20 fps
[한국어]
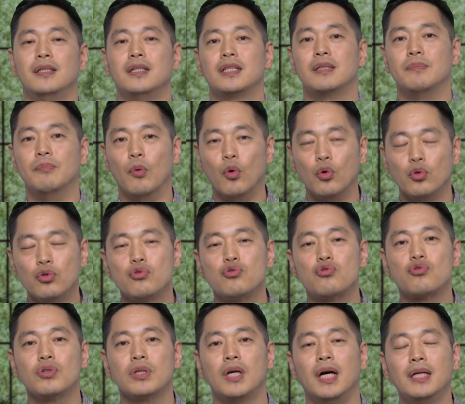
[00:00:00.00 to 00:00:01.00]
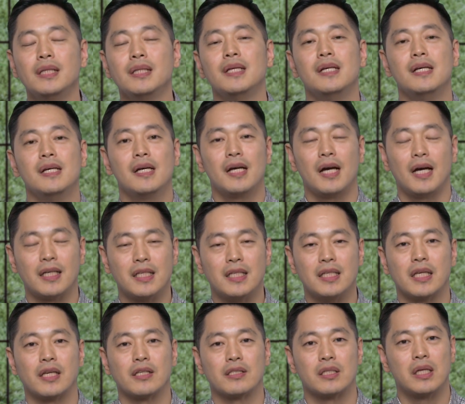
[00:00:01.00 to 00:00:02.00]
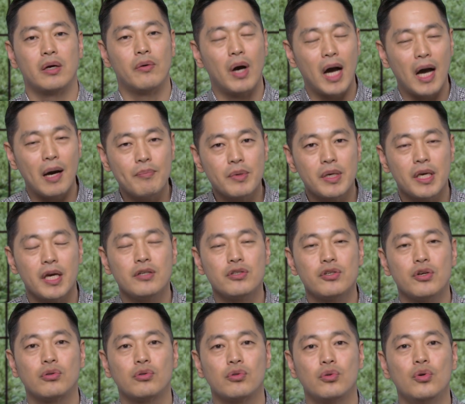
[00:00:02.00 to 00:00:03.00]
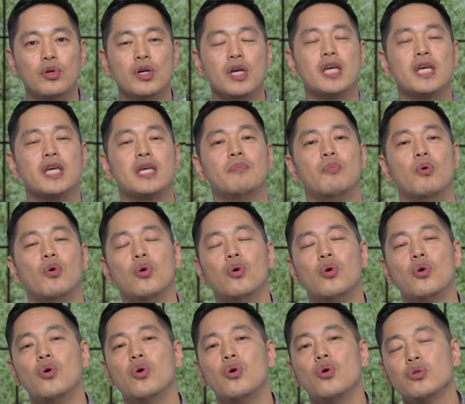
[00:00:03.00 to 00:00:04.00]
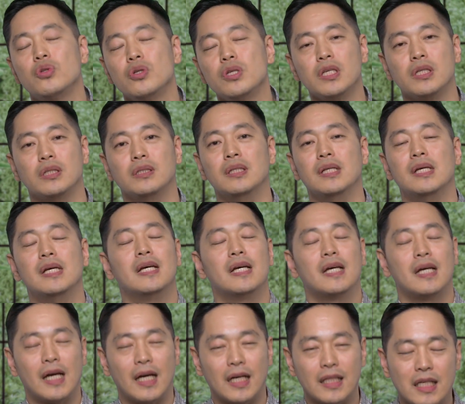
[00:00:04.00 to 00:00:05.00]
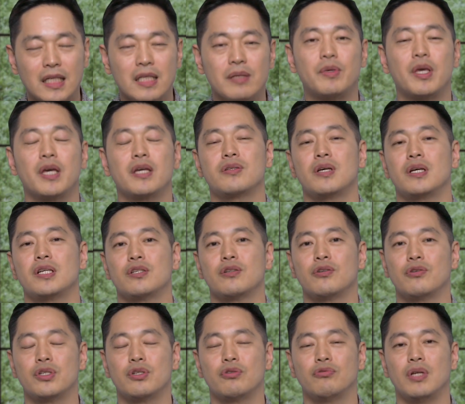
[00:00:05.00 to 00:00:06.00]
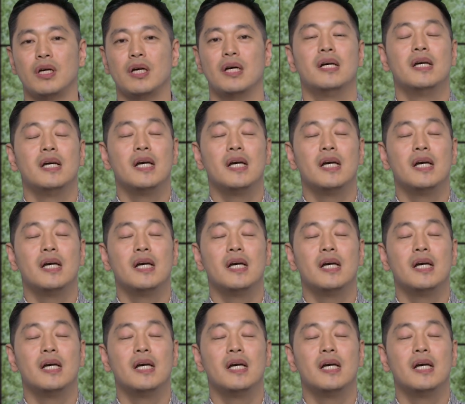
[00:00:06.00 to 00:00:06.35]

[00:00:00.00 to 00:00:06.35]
그 모든 순간 하나님께서 나와 함께 하셨고 이 모든 일은 하나님께서 하신 것이구나,